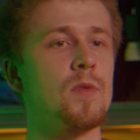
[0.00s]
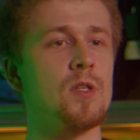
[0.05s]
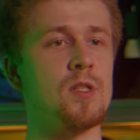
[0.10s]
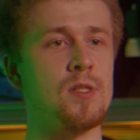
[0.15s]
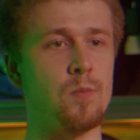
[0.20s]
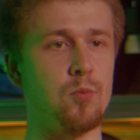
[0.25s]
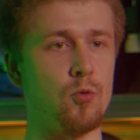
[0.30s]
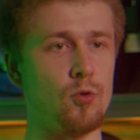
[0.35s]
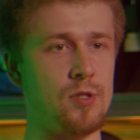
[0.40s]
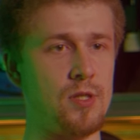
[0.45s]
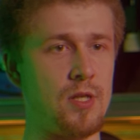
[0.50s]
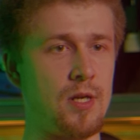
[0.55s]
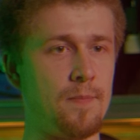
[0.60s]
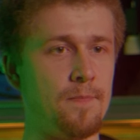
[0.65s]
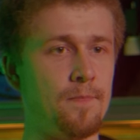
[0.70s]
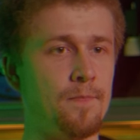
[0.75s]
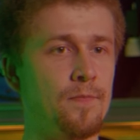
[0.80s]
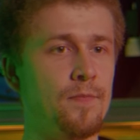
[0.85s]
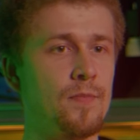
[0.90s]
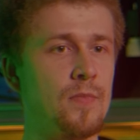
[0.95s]
с
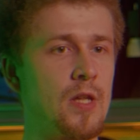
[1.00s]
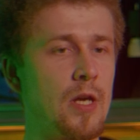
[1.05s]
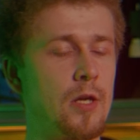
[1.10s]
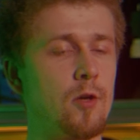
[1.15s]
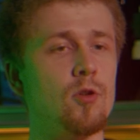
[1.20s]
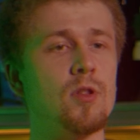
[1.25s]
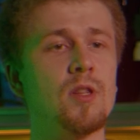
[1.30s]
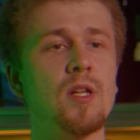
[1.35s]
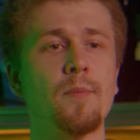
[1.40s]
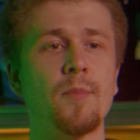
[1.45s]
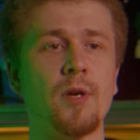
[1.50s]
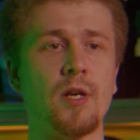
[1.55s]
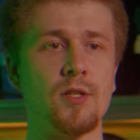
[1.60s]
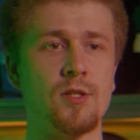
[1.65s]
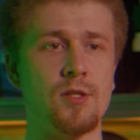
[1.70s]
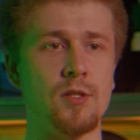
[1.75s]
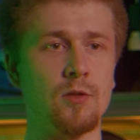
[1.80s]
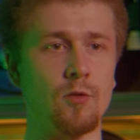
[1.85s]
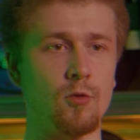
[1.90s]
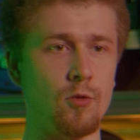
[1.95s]
бустером дает нам
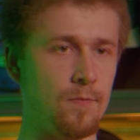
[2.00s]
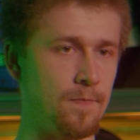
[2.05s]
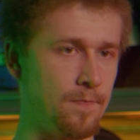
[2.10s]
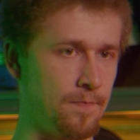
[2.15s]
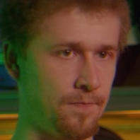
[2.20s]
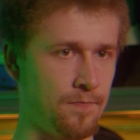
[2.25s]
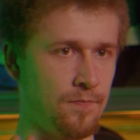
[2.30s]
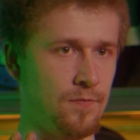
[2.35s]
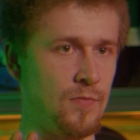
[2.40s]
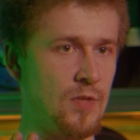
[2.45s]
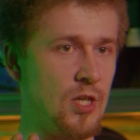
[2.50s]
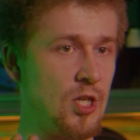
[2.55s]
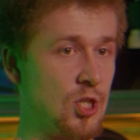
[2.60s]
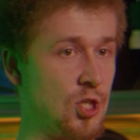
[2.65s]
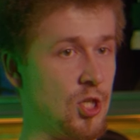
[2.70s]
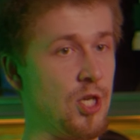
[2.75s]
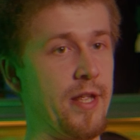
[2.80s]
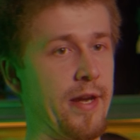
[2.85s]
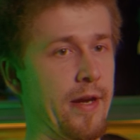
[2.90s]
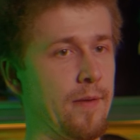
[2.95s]
картинку
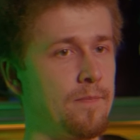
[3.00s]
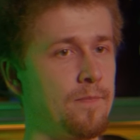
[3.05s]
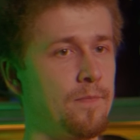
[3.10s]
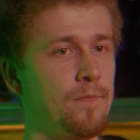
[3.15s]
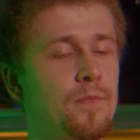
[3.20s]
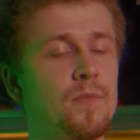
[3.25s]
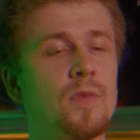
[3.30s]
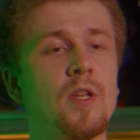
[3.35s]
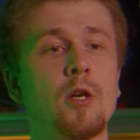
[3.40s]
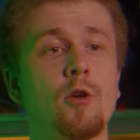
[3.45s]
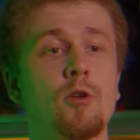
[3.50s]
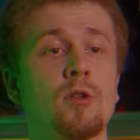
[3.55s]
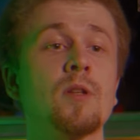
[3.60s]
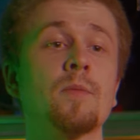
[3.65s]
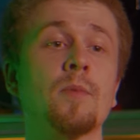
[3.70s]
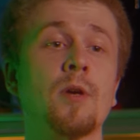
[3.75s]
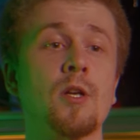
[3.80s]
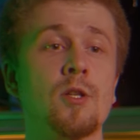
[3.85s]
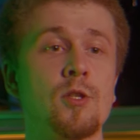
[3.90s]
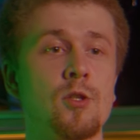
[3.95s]
шире, дает нам
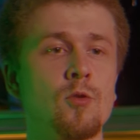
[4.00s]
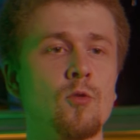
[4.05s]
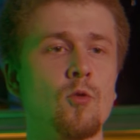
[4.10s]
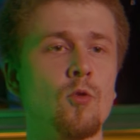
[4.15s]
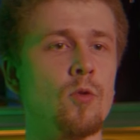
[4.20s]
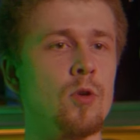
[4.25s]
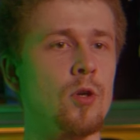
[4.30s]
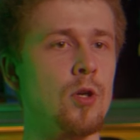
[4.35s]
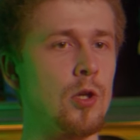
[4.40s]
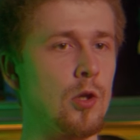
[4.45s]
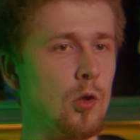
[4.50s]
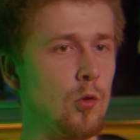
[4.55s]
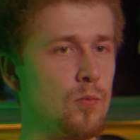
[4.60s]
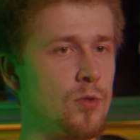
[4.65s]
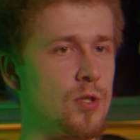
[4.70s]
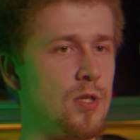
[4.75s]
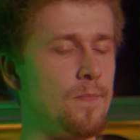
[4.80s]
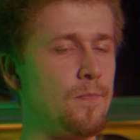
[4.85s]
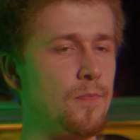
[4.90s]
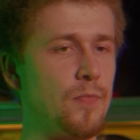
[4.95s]
картинку
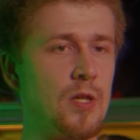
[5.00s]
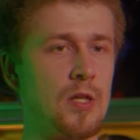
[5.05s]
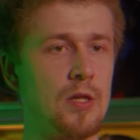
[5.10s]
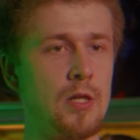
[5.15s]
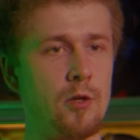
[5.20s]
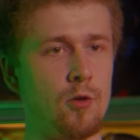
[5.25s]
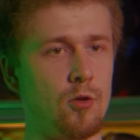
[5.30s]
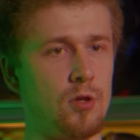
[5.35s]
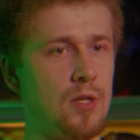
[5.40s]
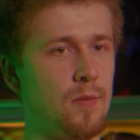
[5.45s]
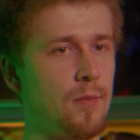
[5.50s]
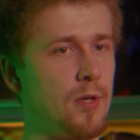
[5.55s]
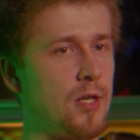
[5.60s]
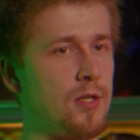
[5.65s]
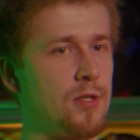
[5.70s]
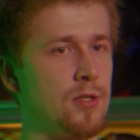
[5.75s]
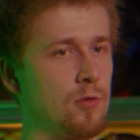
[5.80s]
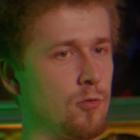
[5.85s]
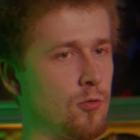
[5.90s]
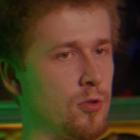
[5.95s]
глубже и дает нам
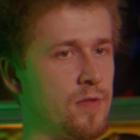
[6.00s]
картинку